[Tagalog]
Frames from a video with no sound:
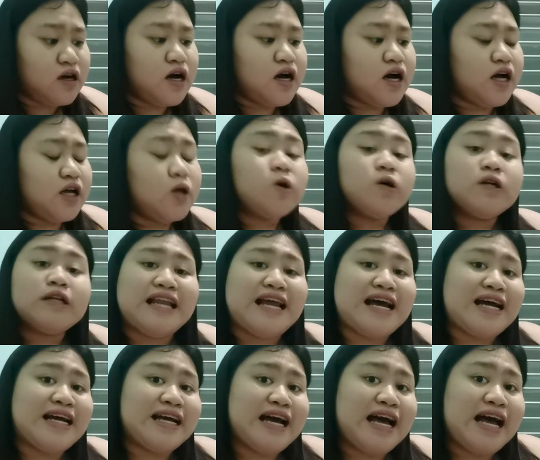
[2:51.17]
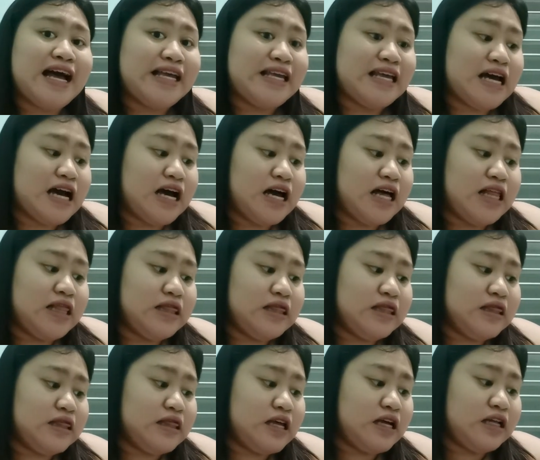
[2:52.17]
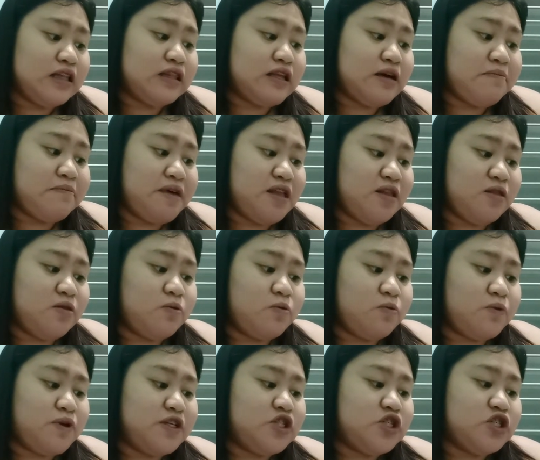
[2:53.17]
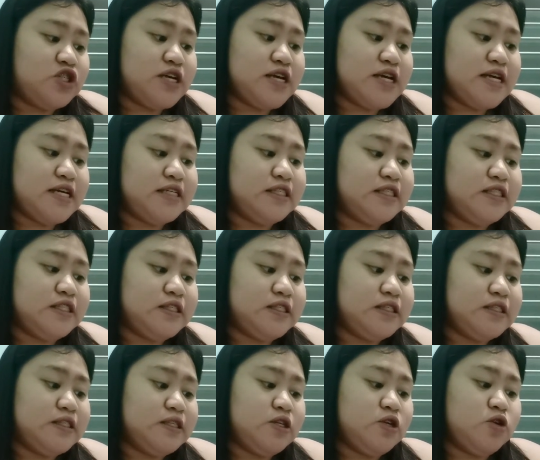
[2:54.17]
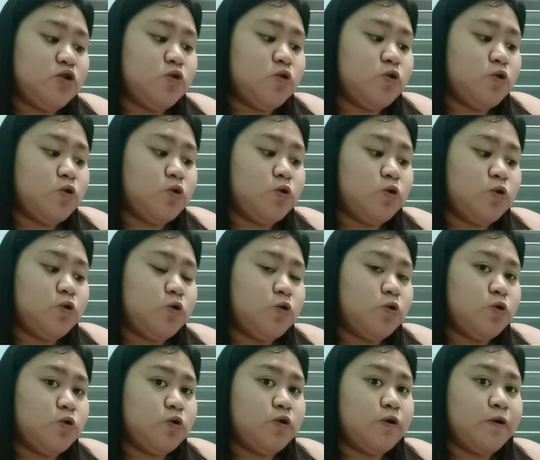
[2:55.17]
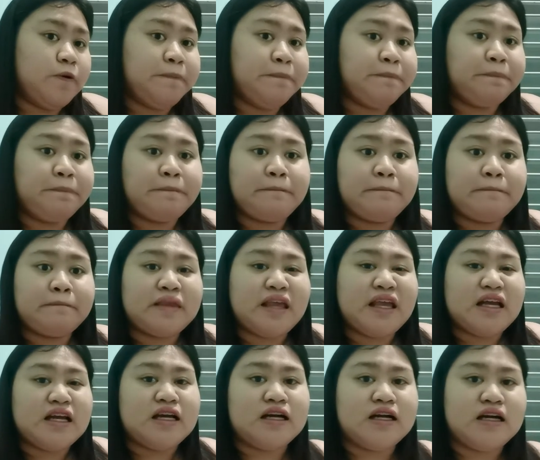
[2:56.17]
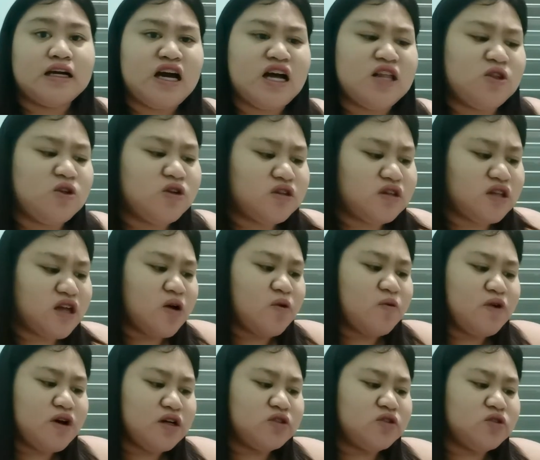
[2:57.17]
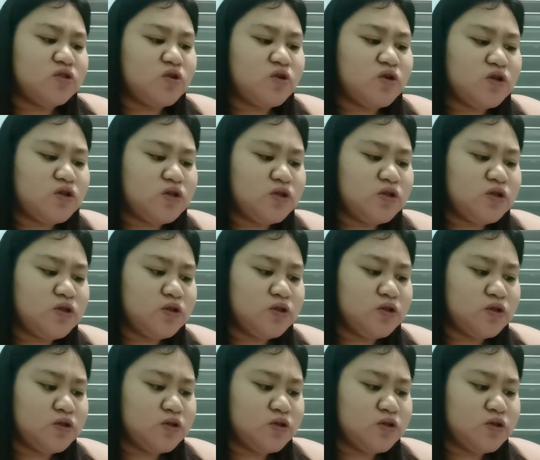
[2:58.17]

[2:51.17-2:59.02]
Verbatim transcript: uh, yung lagayan ng damit which is yung anong tawag doon?